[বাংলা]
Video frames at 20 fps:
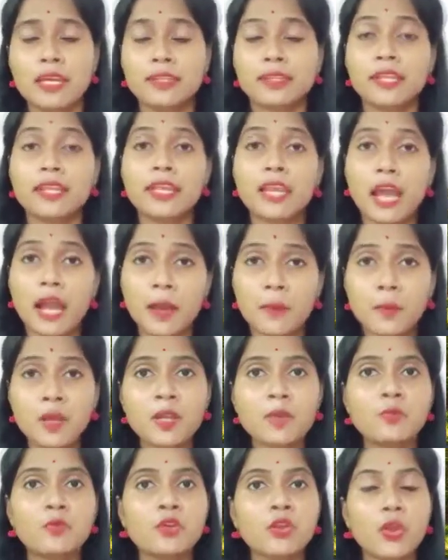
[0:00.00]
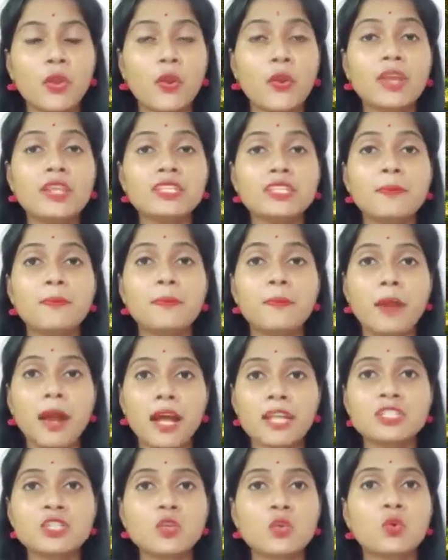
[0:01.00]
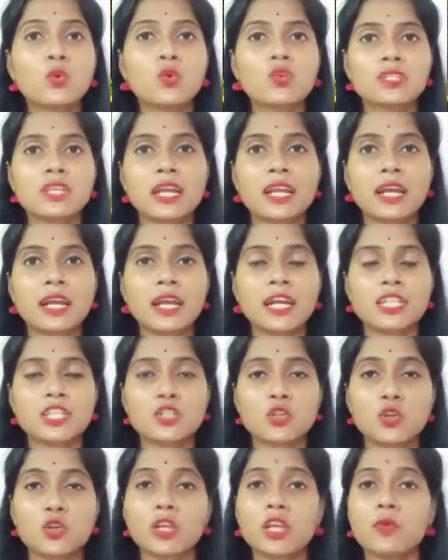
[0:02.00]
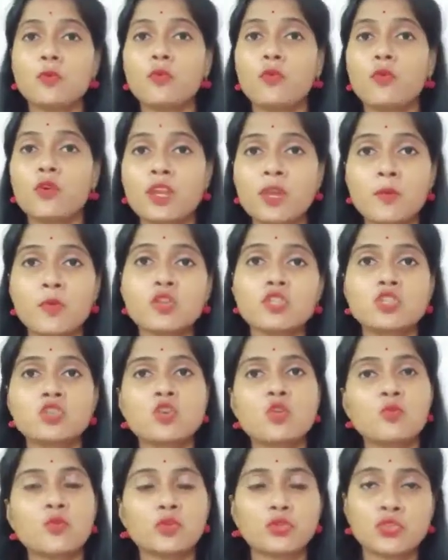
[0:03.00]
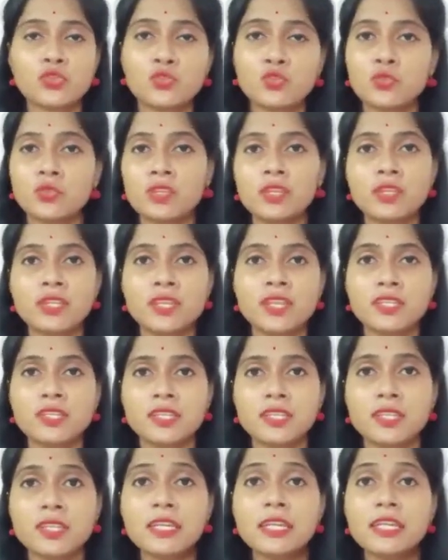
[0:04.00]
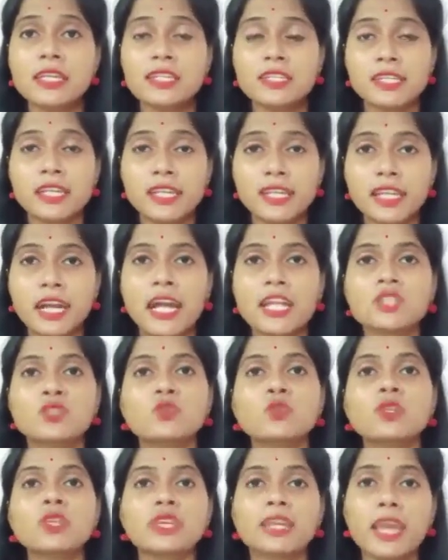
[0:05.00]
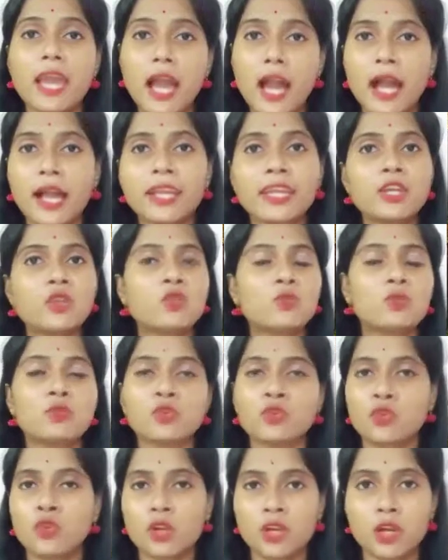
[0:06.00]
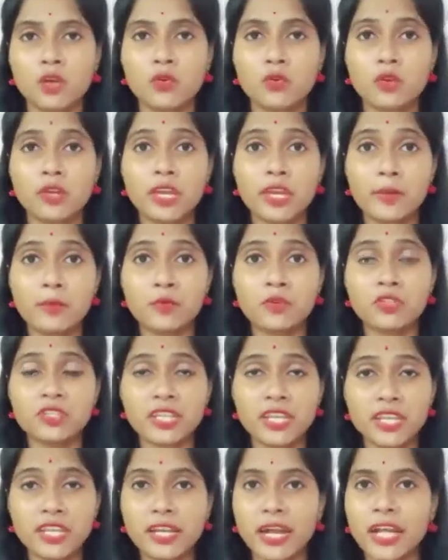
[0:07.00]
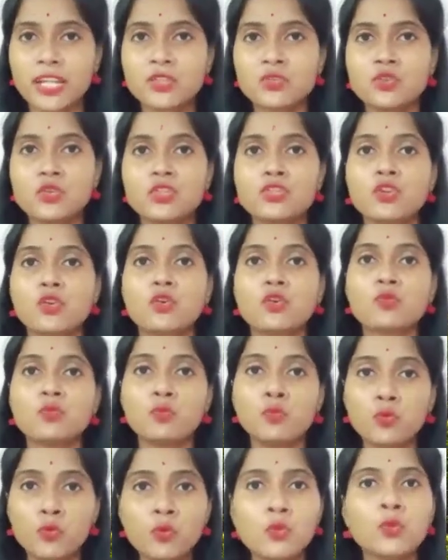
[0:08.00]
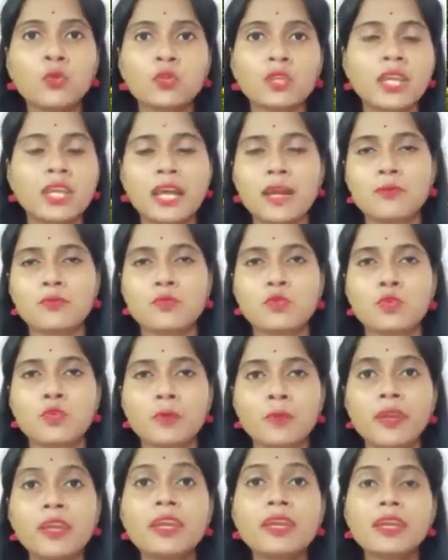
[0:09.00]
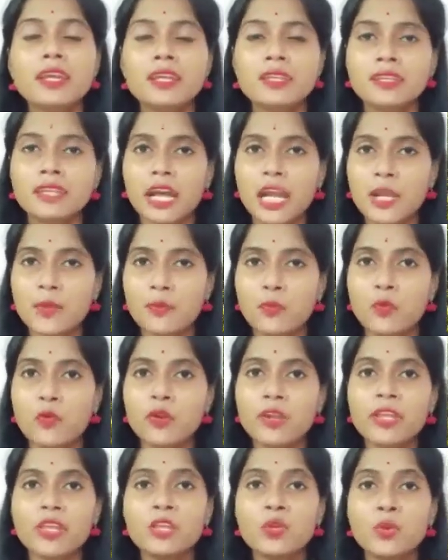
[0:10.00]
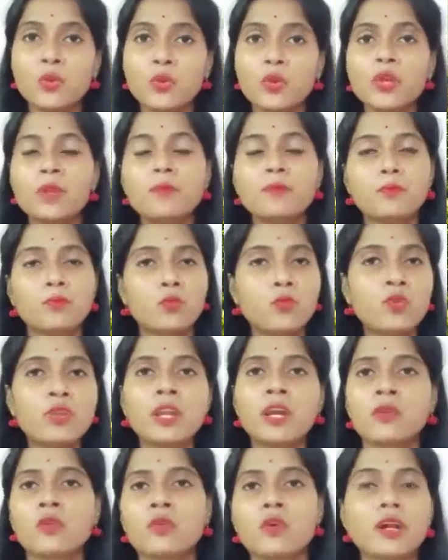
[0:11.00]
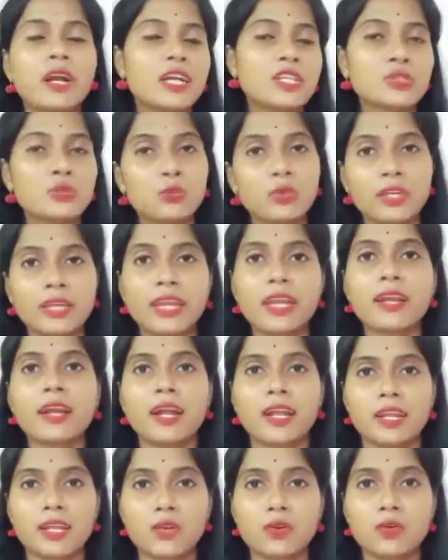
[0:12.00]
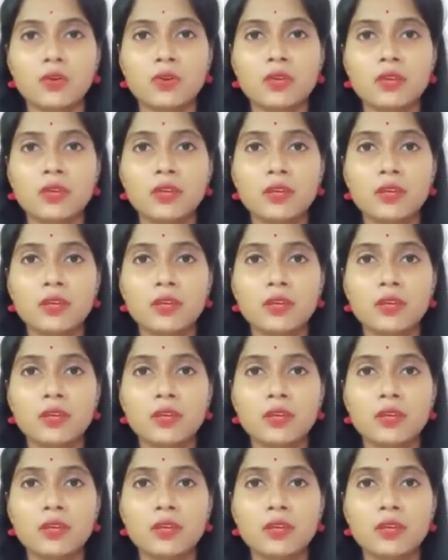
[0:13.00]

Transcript: তাই আমার মনে হয় যে পাঁচ লক্ষ চারা গাছ সরকার পরে বসানোর প্রতিশ্রুতি দিয়েছেন সেই গাছগুলিকে আগে রোপণ করা হোক এবং সেই গাছগুলি যখন পূর্ণতা লাভ করবে তারপরেই ওই পূর্ণাঙ্গ গাছগুলিকে কাটা হোক